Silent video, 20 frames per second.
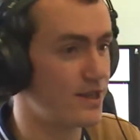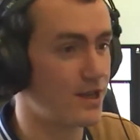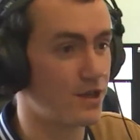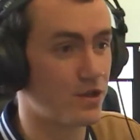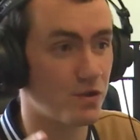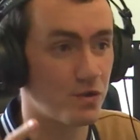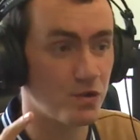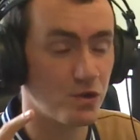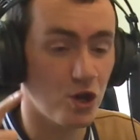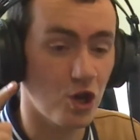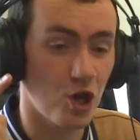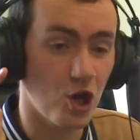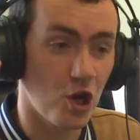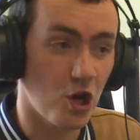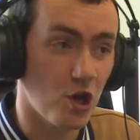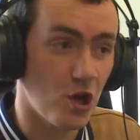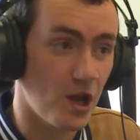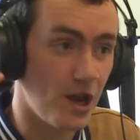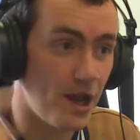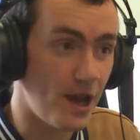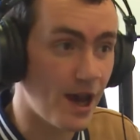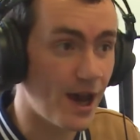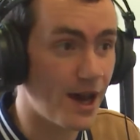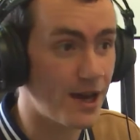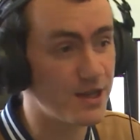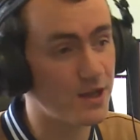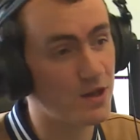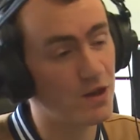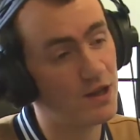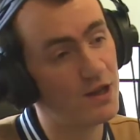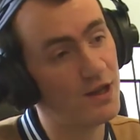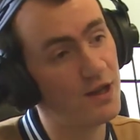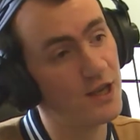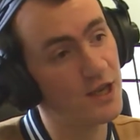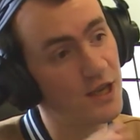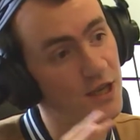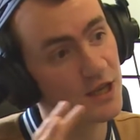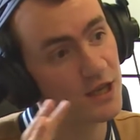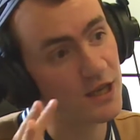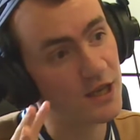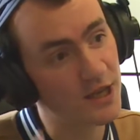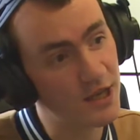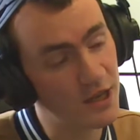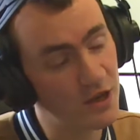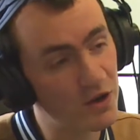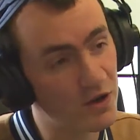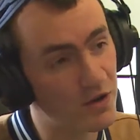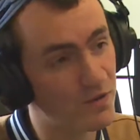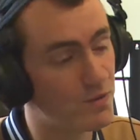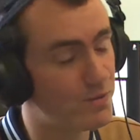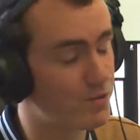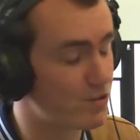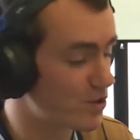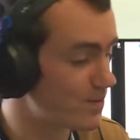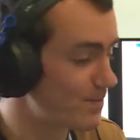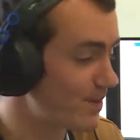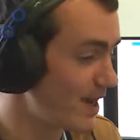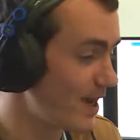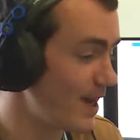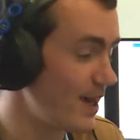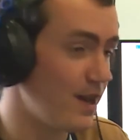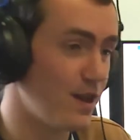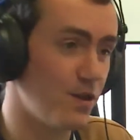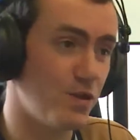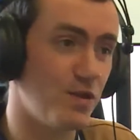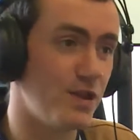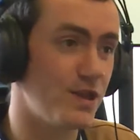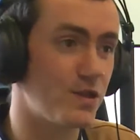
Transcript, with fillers: C'est-à-dire que là, les clients, vos prospects,